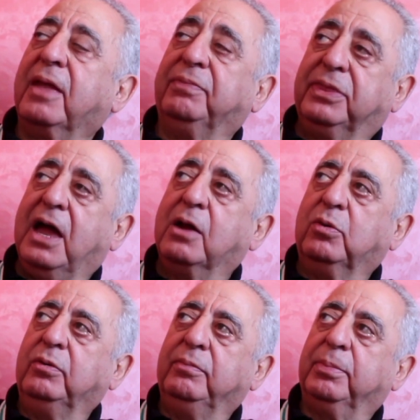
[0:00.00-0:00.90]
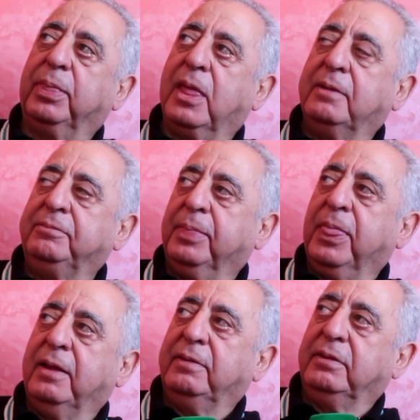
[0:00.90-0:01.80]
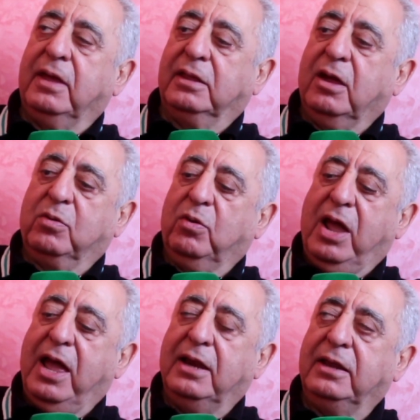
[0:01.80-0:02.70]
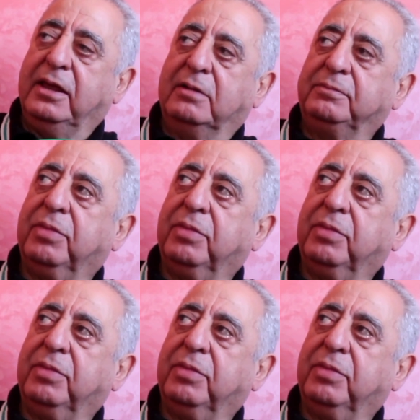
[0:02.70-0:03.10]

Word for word: لدارو هي دارو الحاليه